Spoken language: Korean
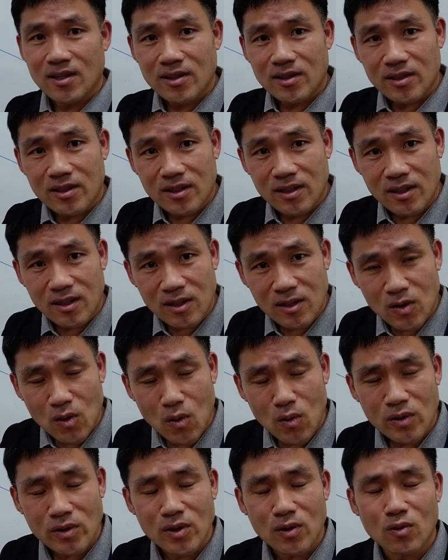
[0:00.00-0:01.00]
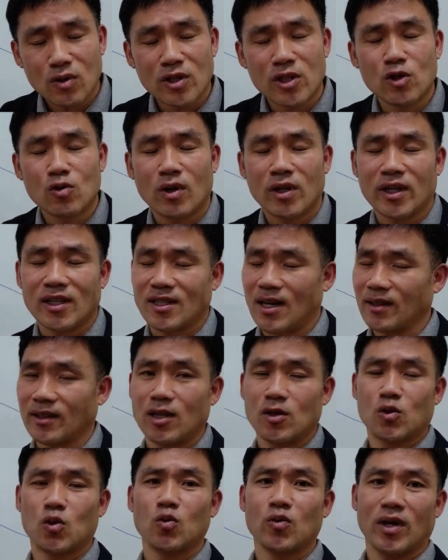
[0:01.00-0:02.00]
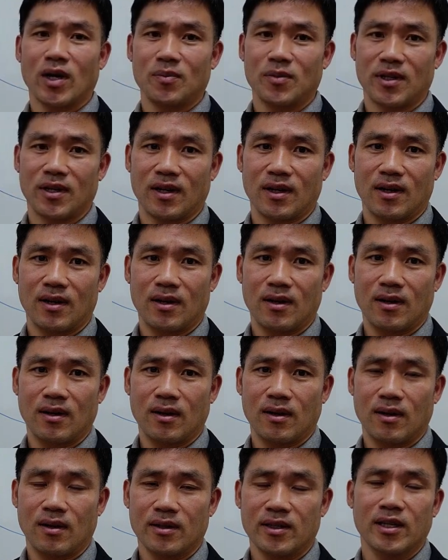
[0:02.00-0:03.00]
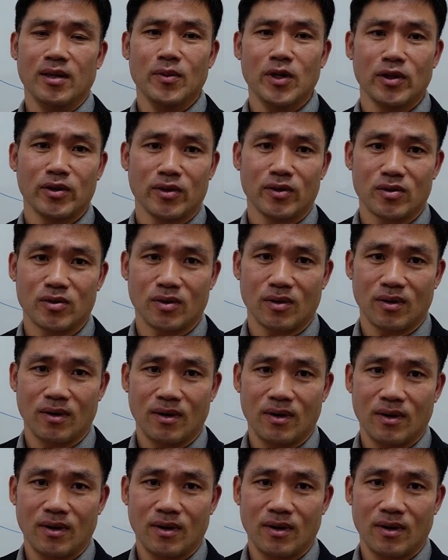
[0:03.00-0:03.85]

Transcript: 지속적으로 지도하는 게 상당히 중요합니다. 힘이 있는 거죠.